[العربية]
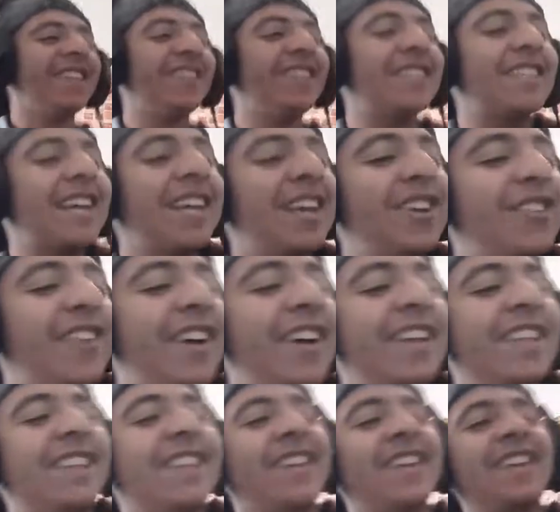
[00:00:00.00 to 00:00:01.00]
دابا تخيلوا
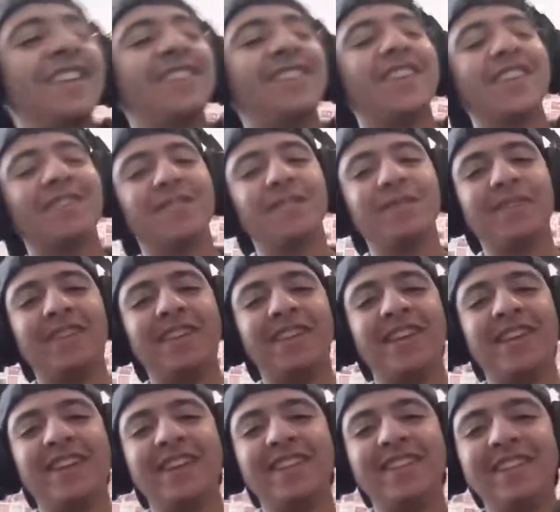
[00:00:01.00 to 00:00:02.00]
معايا الدراري الفرق ما بين
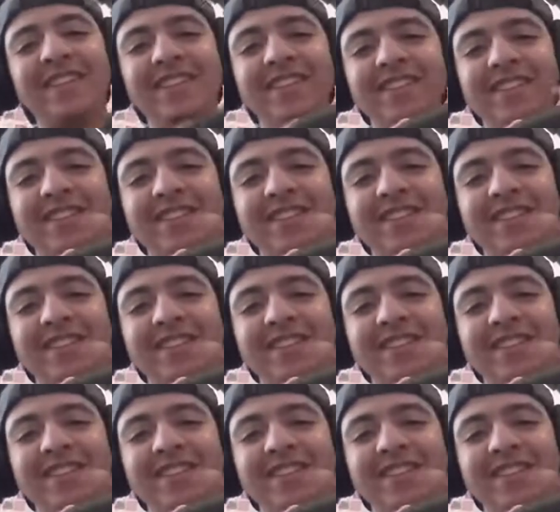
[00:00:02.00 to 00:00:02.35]
هادي